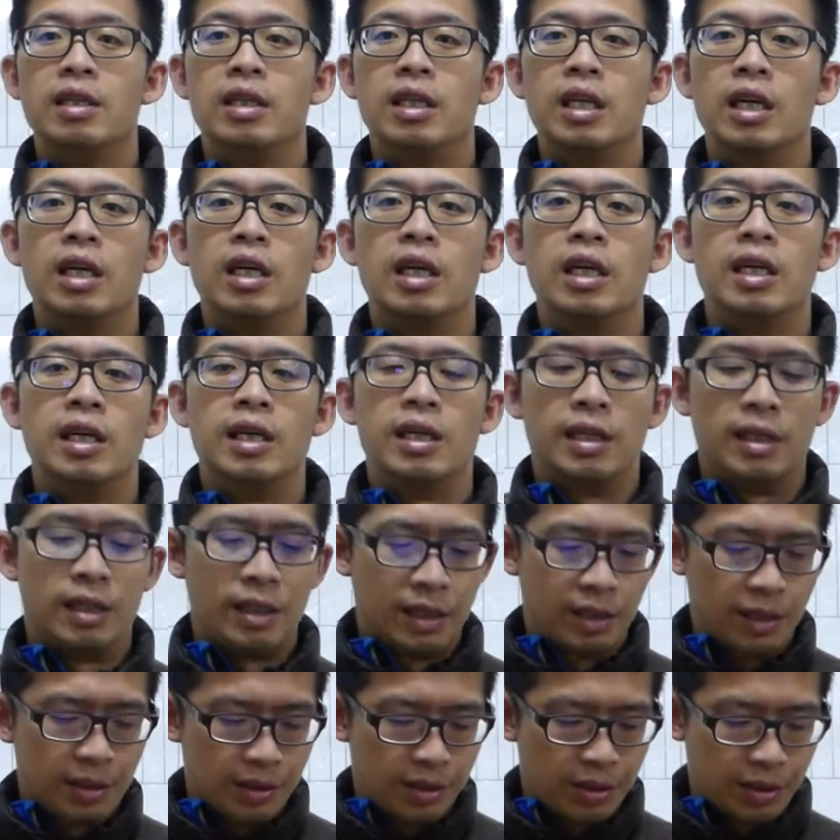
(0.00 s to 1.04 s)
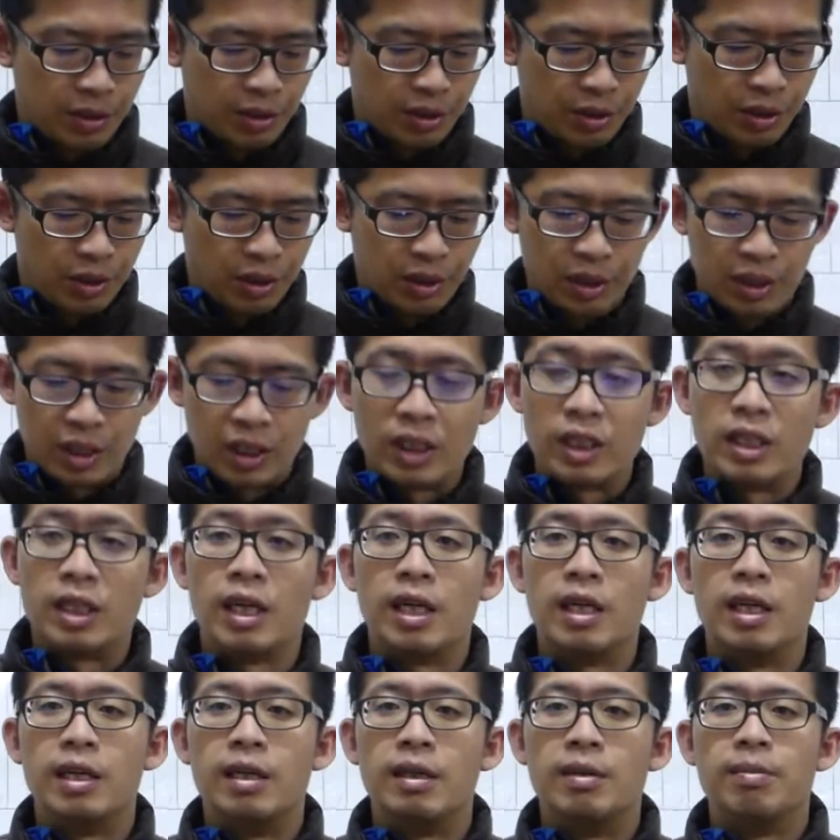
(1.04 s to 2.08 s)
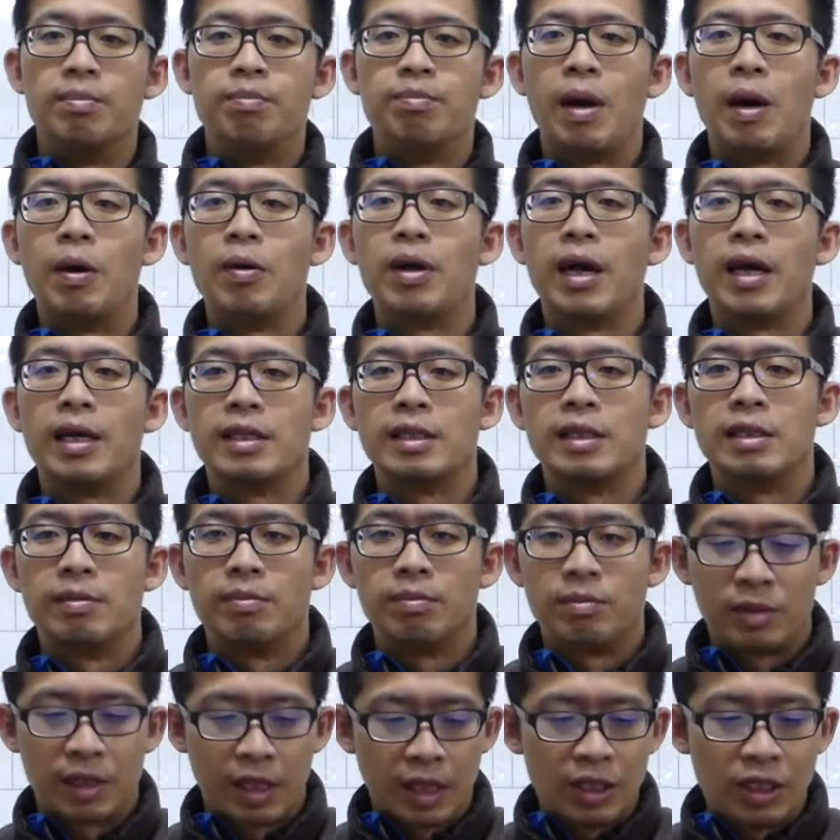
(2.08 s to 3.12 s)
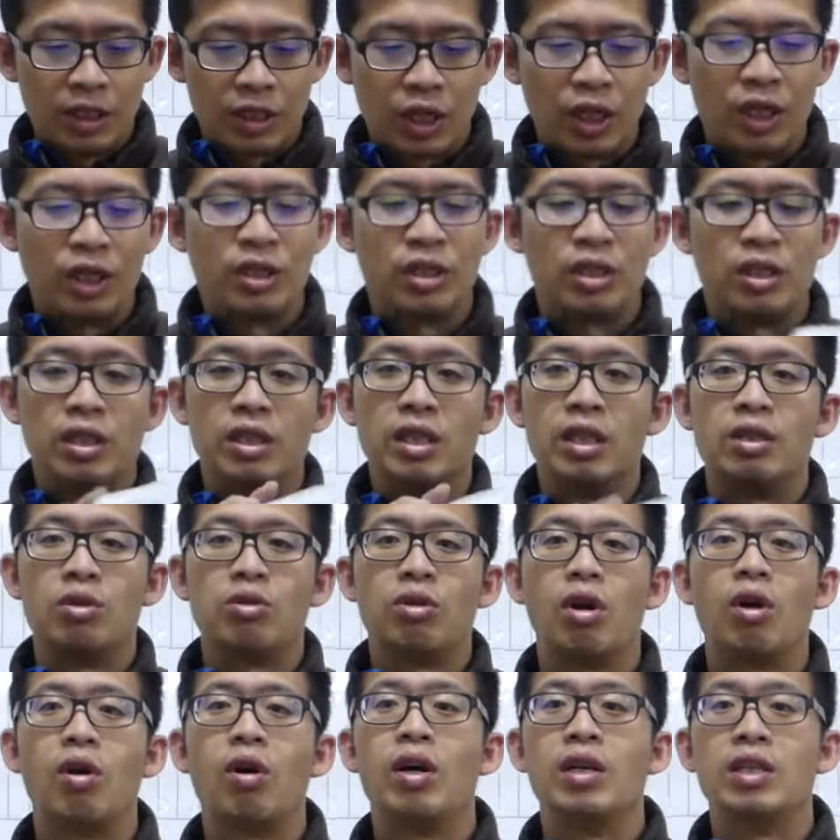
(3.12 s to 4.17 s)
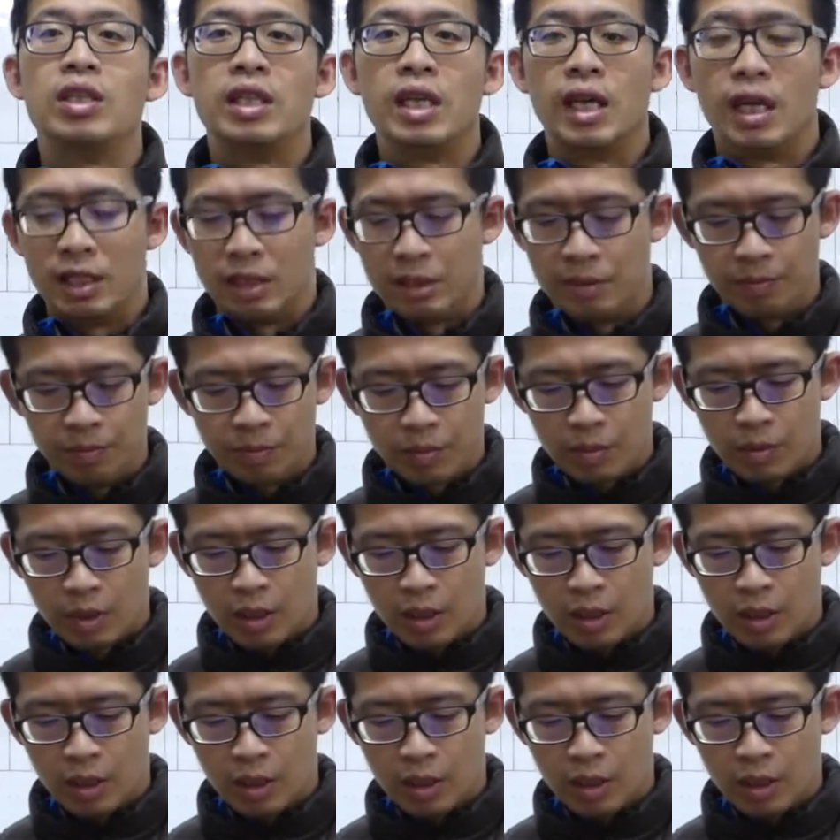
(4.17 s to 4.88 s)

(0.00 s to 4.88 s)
的实际的保养跟测试的状况下呢，